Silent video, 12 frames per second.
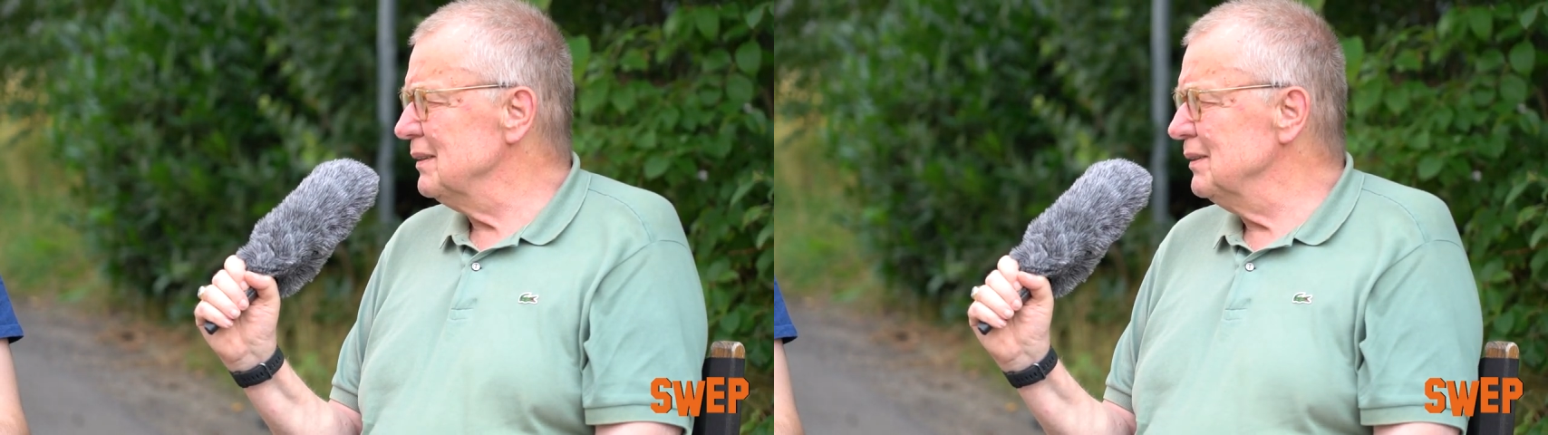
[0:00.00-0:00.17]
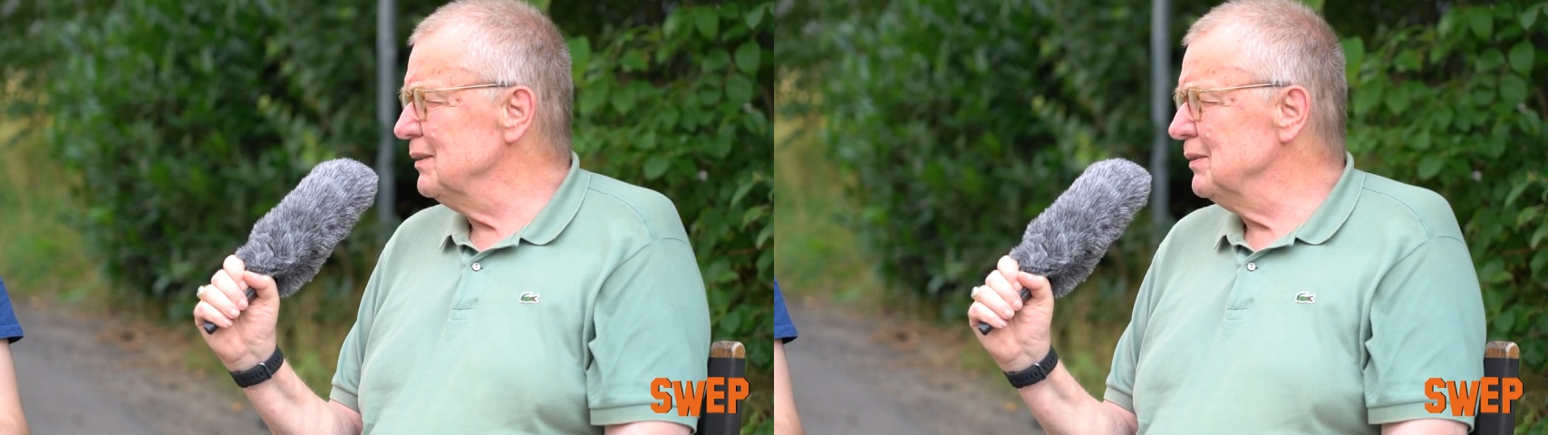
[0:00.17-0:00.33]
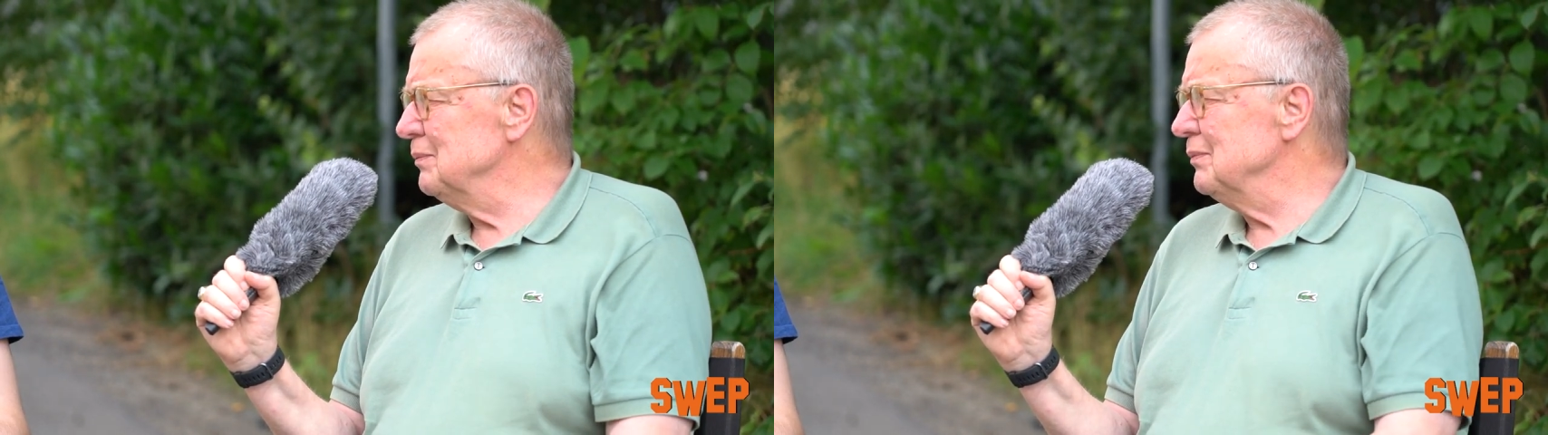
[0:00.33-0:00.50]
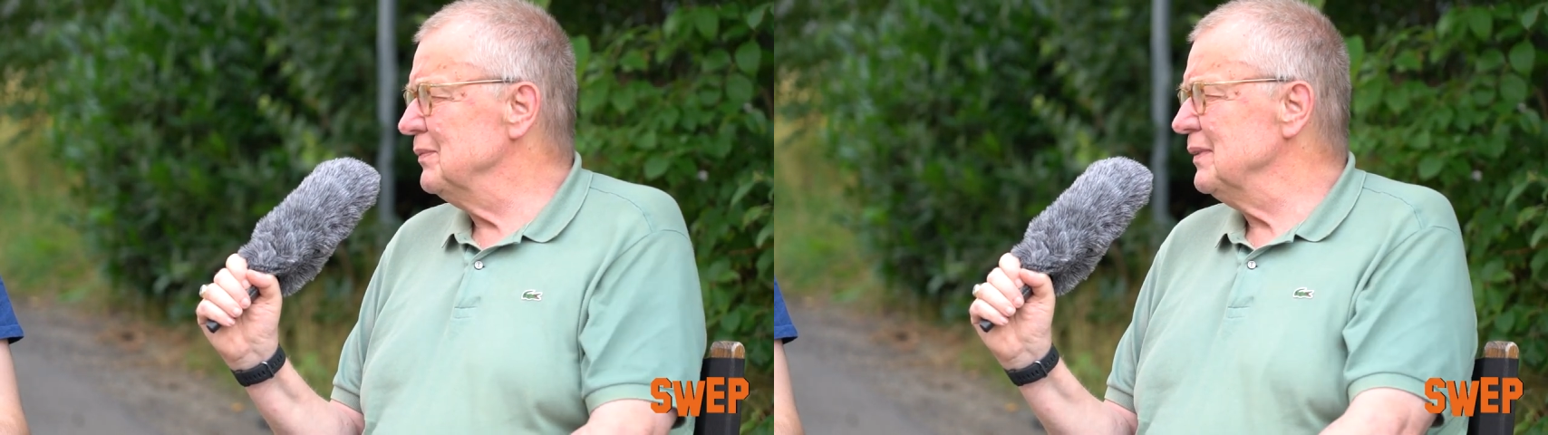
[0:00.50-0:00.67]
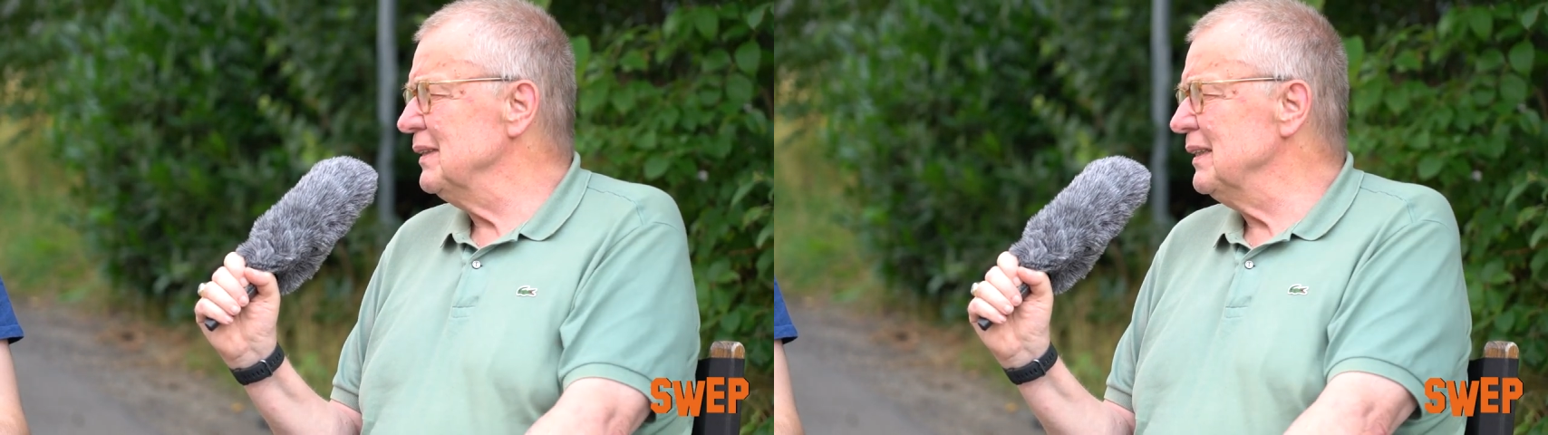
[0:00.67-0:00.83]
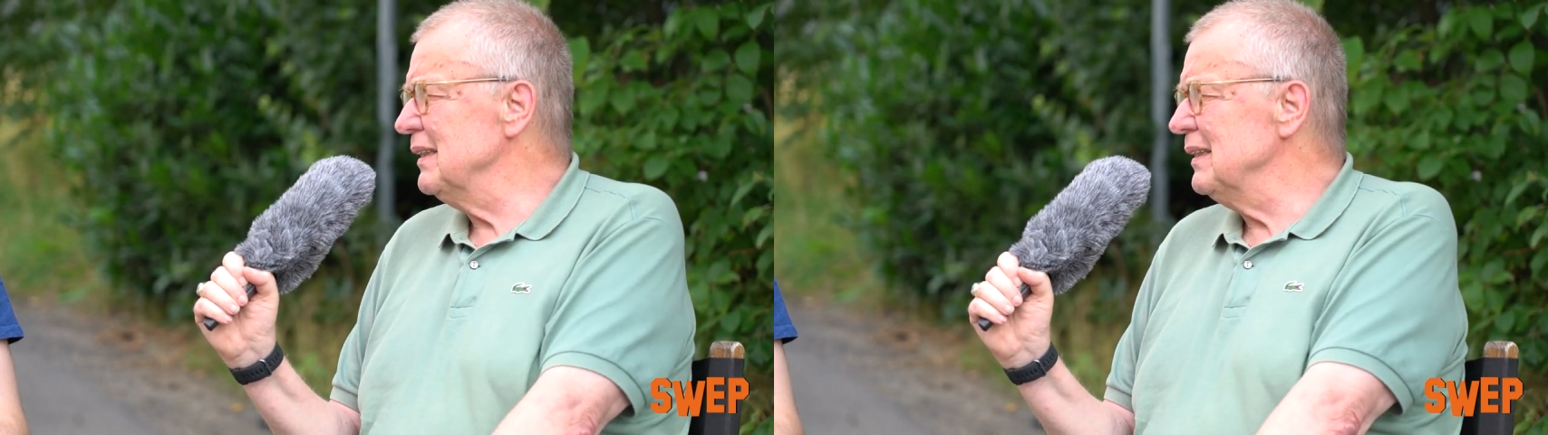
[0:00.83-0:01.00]
Ähm,
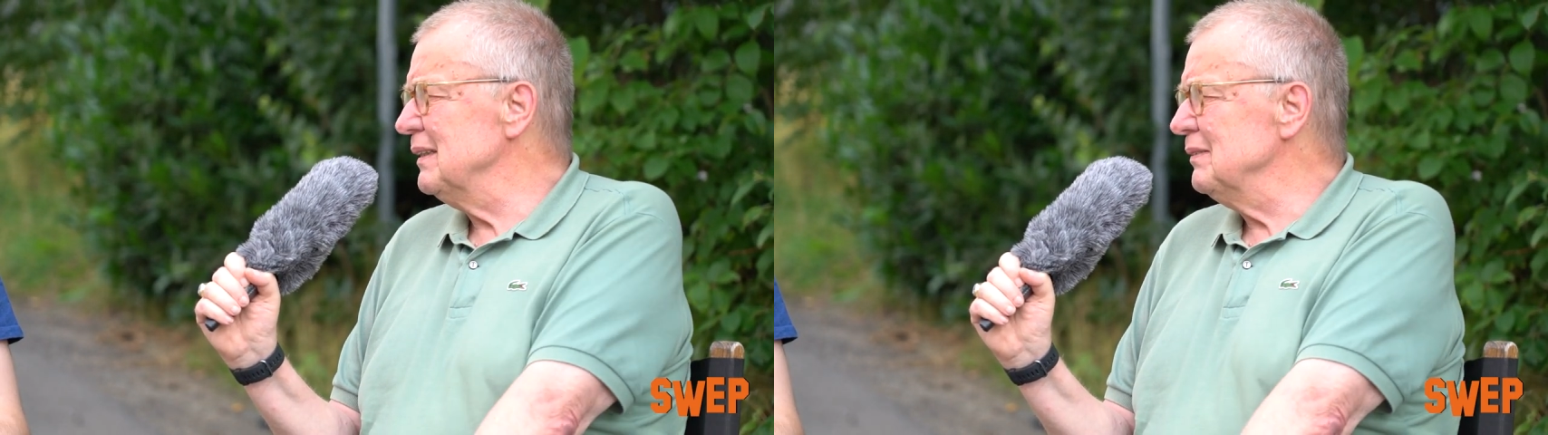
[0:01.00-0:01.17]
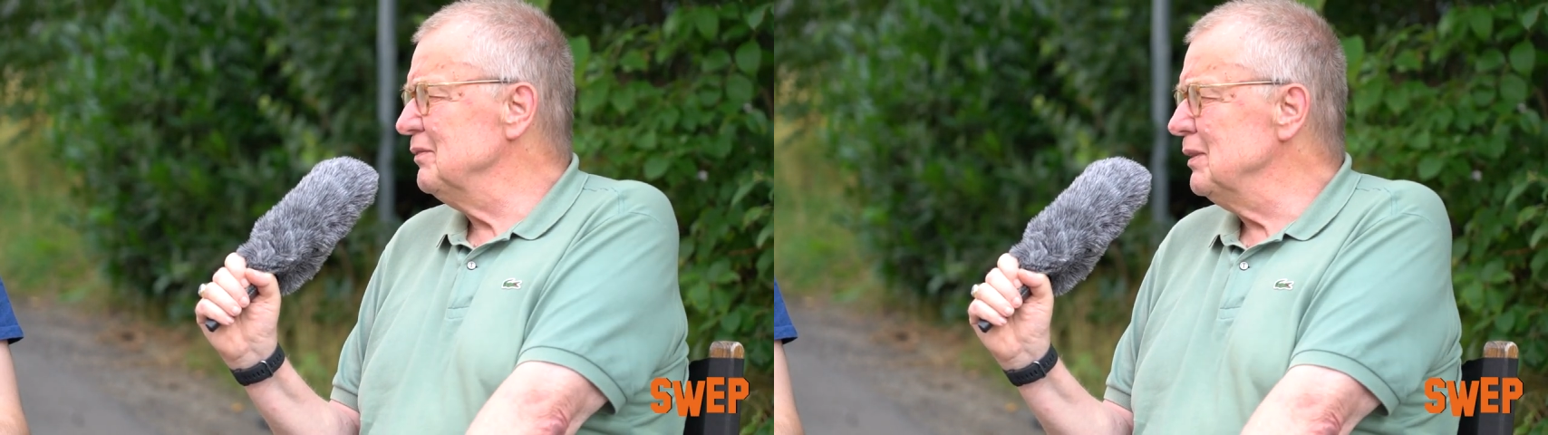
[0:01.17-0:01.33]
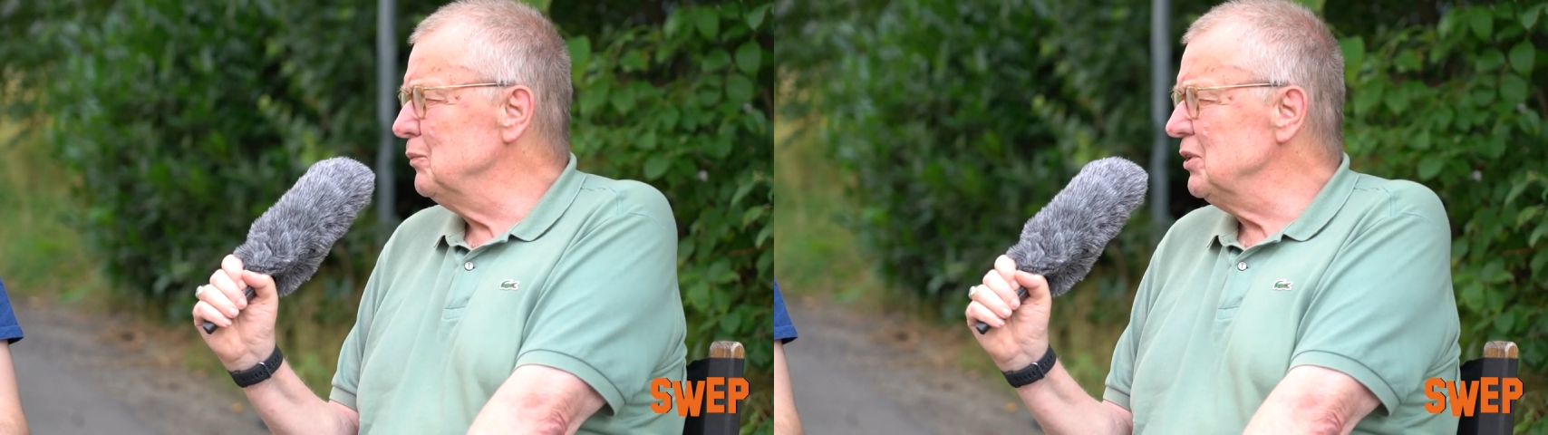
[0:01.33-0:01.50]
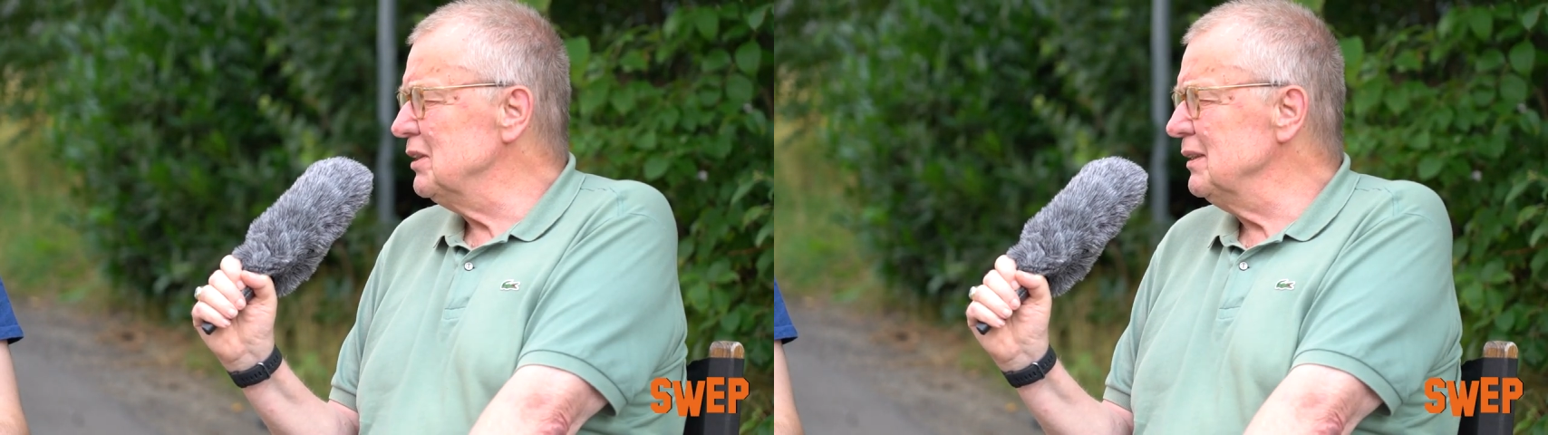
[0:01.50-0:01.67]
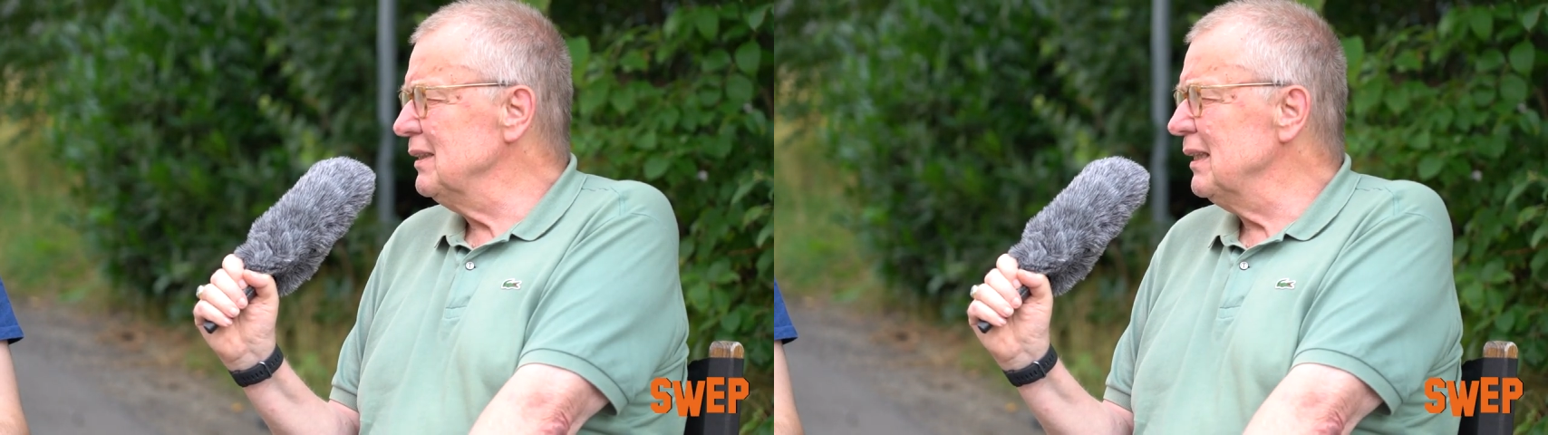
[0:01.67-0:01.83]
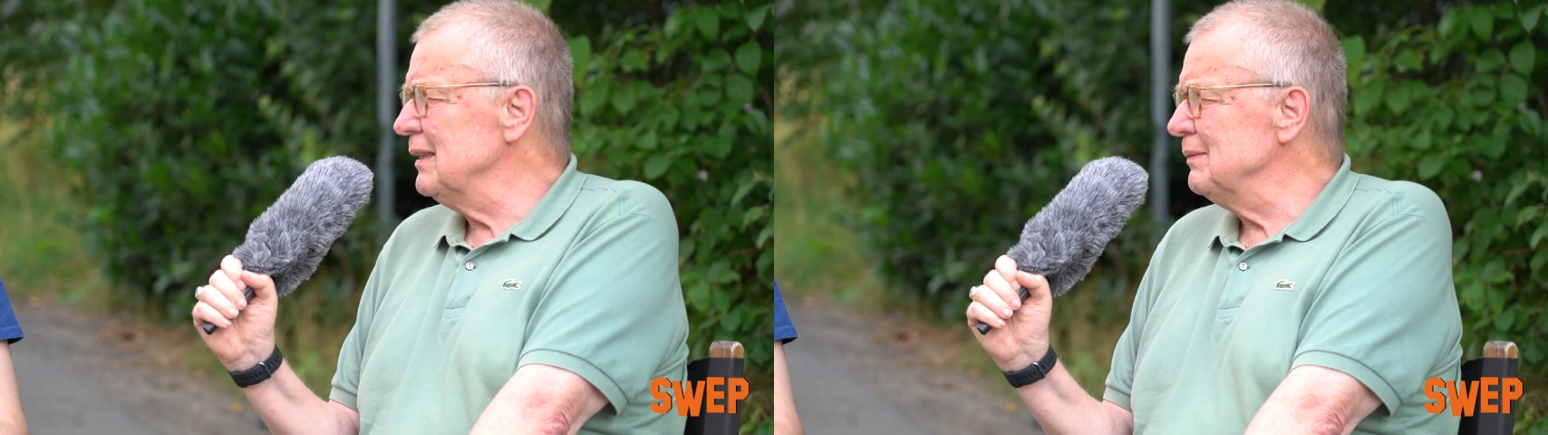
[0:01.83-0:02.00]
wir mussten
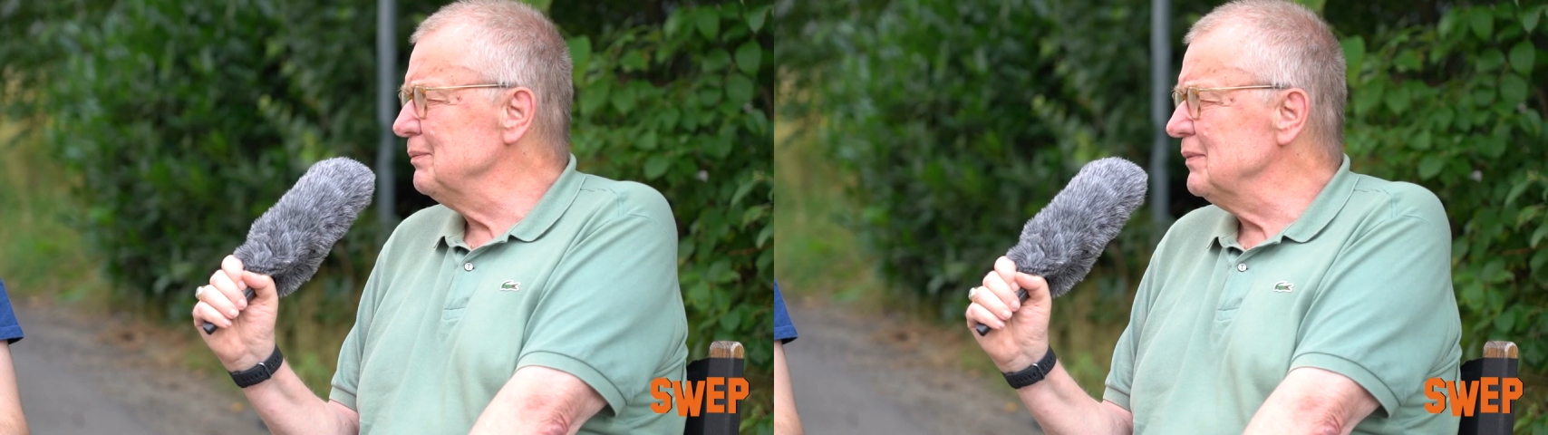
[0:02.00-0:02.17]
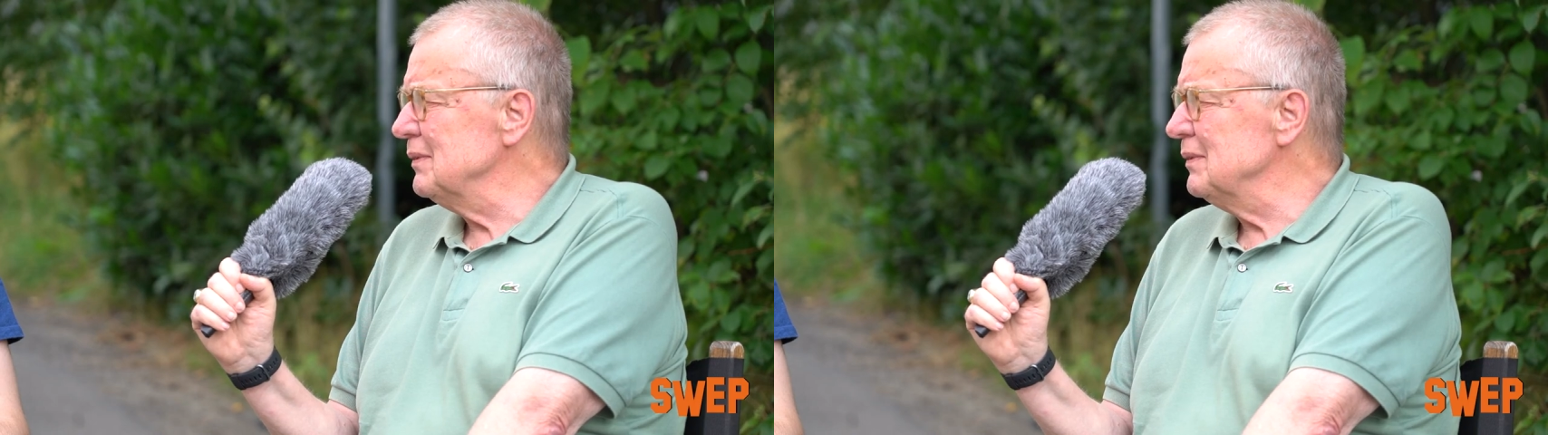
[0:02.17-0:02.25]
ja